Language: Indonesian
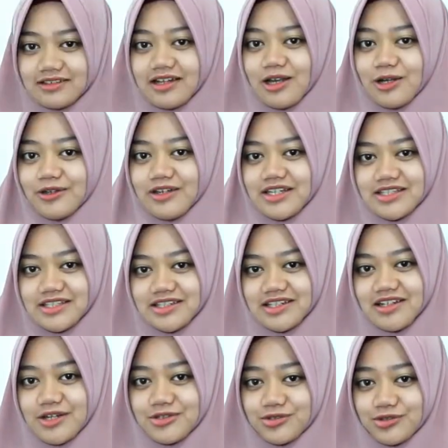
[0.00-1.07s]
Kalau gajinya
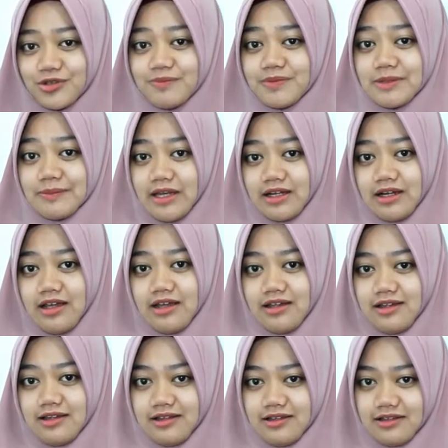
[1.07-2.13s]
nggak cukup gimana?
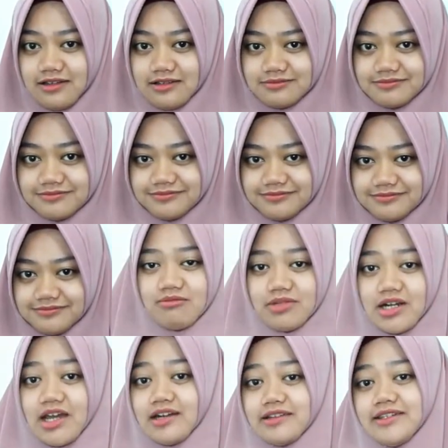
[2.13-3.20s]

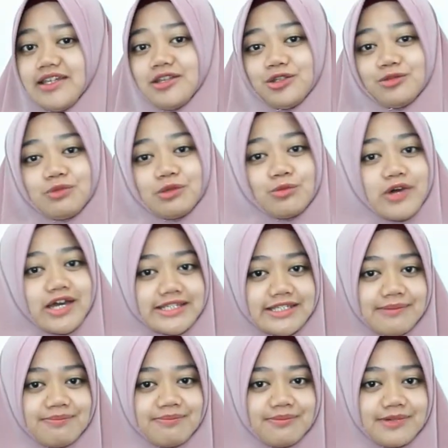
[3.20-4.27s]
berarti itu belum
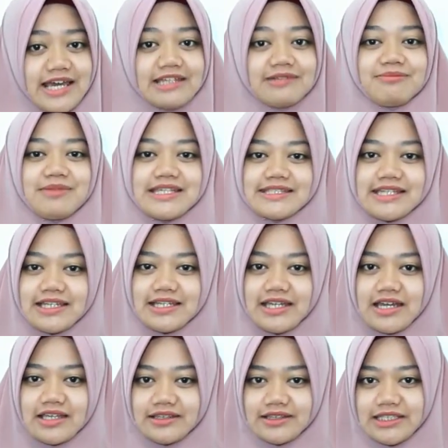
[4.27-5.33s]
wajib dan bisa
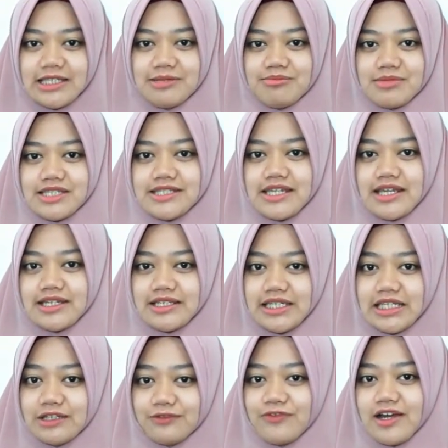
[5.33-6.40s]
diganti
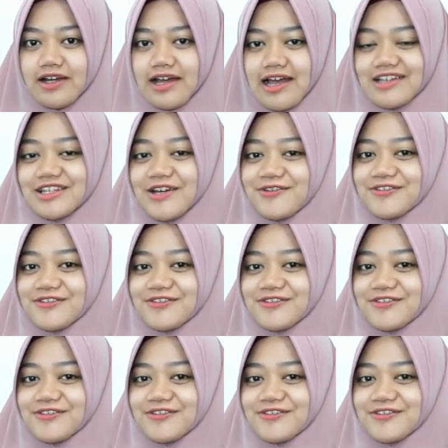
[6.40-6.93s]
menjadi infak atau